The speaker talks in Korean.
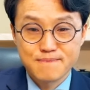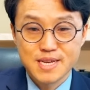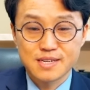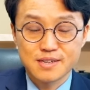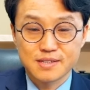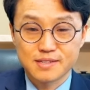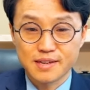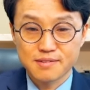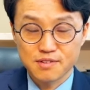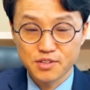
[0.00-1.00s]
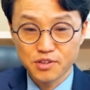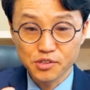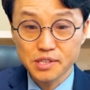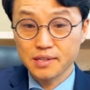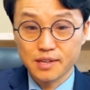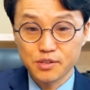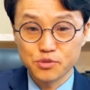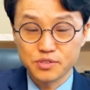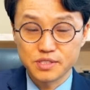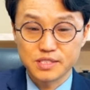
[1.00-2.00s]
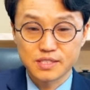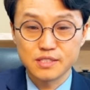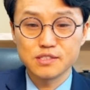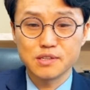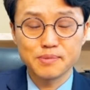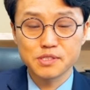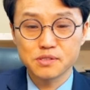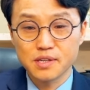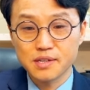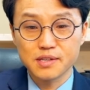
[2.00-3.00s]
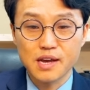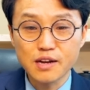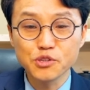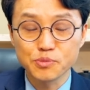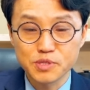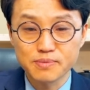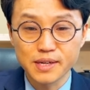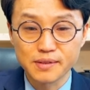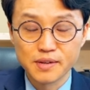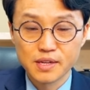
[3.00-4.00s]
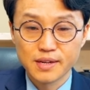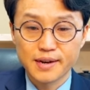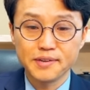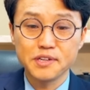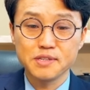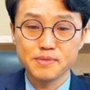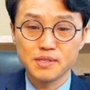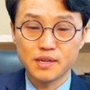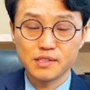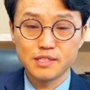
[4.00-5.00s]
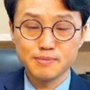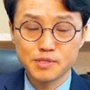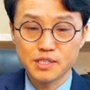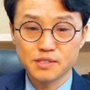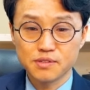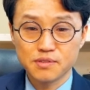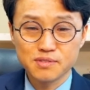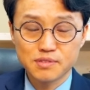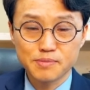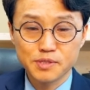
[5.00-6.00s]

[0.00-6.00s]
하나님께서 내가 너희를 어떻게 대해줬는지. 이스라엘 백성들 하나님께 한 건 없지만 하나님이 하나님 입장에서 이스라엘